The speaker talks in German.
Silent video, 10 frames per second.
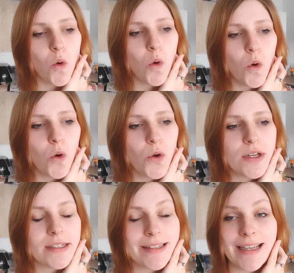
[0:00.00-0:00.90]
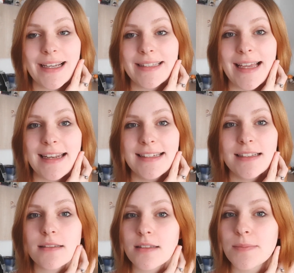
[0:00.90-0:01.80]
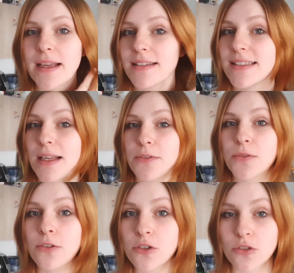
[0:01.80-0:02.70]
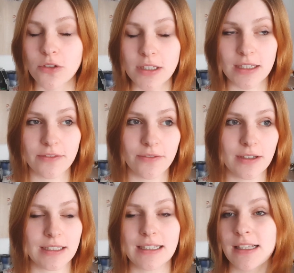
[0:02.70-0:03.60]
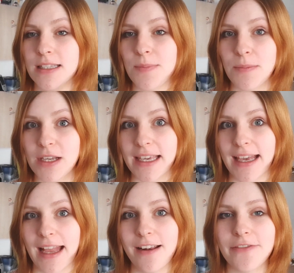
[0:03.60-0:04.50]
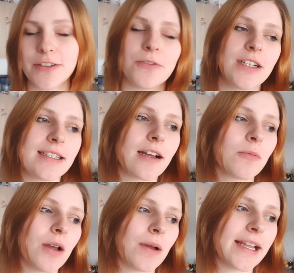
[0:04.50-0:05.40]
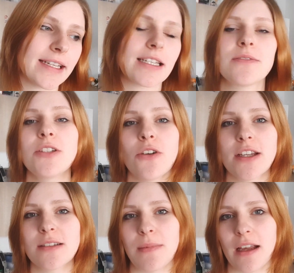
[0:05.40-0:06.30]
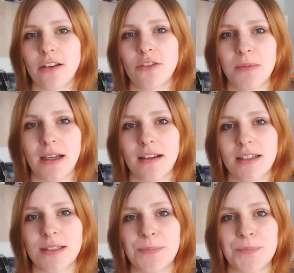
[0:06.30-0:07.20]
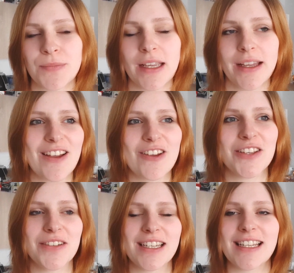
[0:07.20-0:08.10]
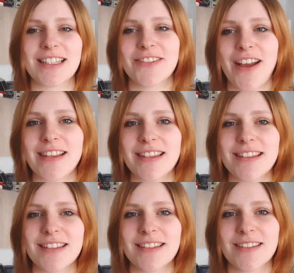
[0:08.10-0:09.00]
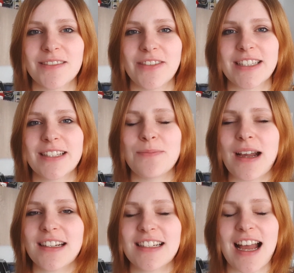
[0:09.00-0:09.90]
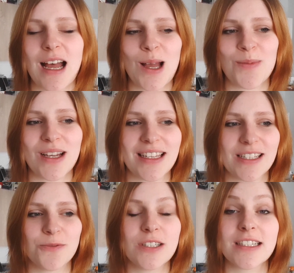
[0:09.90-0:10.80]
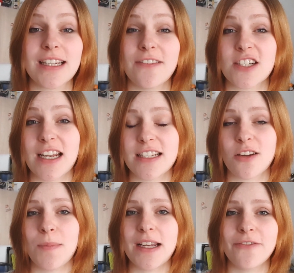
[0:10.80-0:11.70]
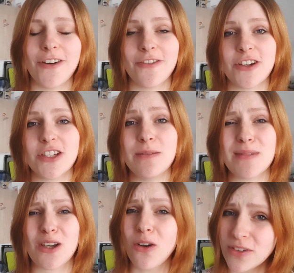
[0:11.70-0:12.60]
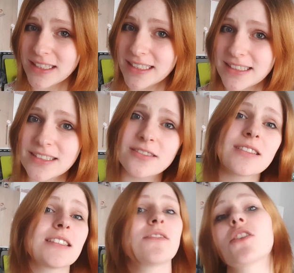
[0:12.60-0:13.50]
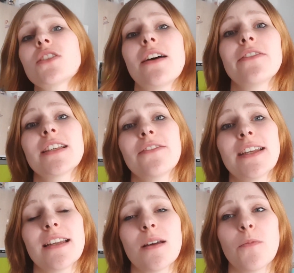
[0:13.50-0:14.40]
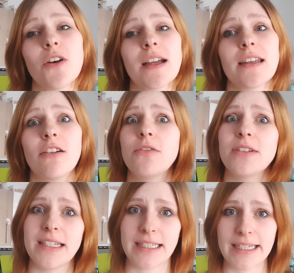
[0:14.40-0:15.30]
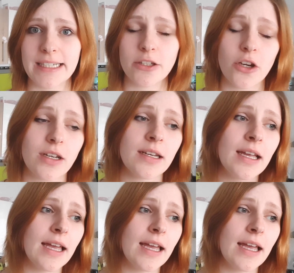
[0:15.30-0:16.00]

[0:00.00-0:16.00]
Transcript: Und dann ist es meistens Zeit fürs Frühstück. Es ist bei mir gegen elf. Ich wollte darüber eigentlich das Video heute machen, über, ähm, über das Fasten, was ich mache. Aber das wird sich da wahrscheinlich noch mal eine Woche verschieben. Ich hoffe, dass ich es zur nächsten Woche schaffe. Ich werde dann am Wochenende hoffentlich drehen können,